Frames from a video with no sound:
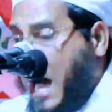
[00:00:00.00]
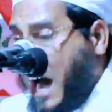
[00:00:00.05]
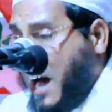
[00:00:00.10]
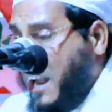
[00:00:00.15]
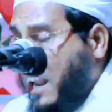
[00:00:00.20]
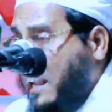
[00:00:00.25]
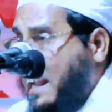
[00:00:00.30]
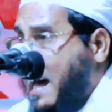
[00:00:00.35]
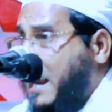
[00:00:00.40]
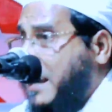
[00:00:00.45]

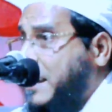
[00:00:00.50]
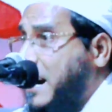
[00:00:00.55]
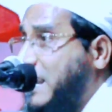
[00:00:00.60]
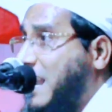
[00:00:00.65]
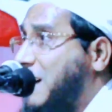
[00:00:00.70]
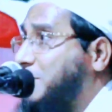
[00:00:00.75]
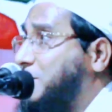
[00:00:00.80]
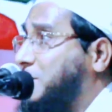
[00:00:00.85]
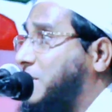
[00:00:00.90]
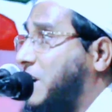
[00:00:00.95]
আল্লাহর
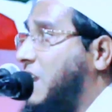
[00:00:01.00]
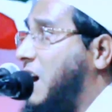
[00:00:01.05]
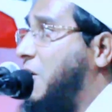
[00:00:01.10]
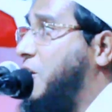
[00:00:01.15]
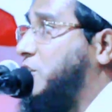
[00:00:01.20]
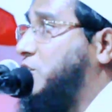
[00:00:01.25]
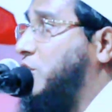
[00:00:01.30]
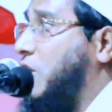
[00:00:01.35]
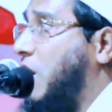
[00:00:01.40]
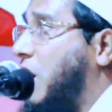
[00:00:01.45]
কালাম
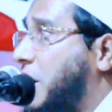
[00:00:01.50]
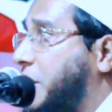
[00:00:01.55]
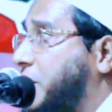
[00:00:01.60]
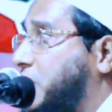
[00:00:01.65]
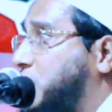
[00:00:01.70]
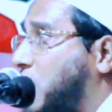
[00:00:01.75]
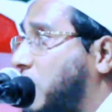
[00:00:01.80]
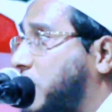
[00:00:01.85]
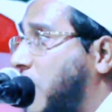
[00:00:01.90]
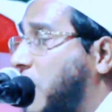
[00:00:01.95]
তেলাওয়াত হয়
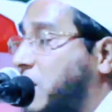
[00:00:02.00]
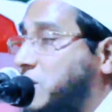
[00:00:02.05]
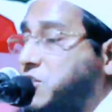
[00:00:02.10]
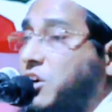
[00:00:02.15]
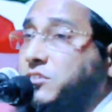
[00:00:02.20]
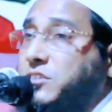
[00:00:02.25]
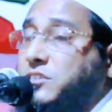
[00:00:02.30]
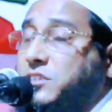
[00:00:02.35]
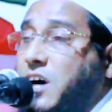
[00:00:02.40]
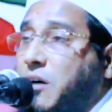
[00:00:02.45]
সকাল
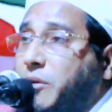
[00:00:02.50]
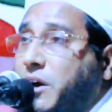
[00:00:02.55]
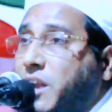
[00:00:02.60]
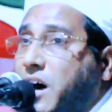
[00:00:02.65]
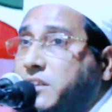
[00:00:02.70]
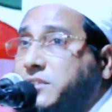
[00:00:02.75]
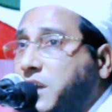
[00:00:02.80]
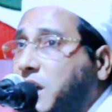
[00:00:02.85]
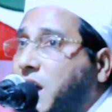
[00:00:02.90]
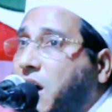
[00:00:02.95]
সন্ধ্যাবেলা
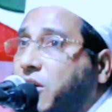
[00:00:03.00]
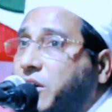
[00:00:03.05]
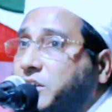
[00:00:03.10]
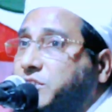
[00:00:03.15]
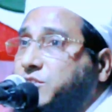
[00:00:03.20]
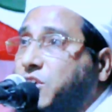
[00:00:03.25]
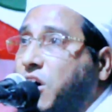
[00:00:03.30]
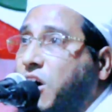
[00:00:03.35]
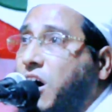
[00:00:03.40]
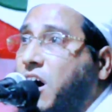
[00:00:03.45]

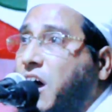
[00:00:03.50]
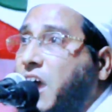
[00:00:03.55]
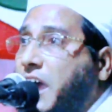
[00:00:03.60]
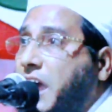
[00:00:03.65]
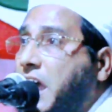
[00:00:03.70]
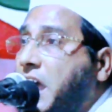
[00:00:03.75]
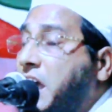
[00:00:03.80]
তেলাওয়াত হয়